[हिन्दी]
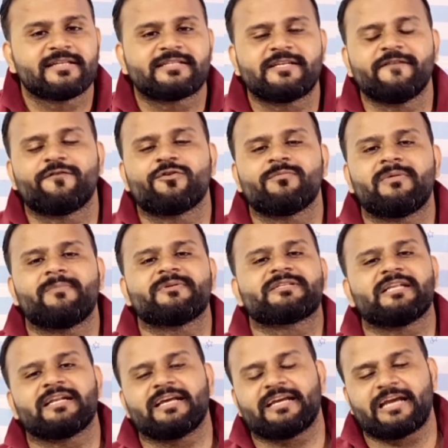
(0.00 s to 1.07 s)
सिक्सटी फोर
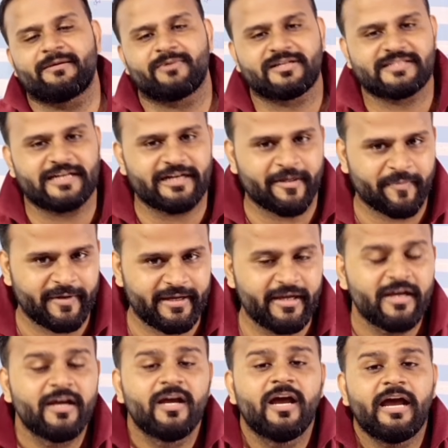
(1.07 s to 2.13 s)
मेगापिक्सल के कैमरा सेटअप है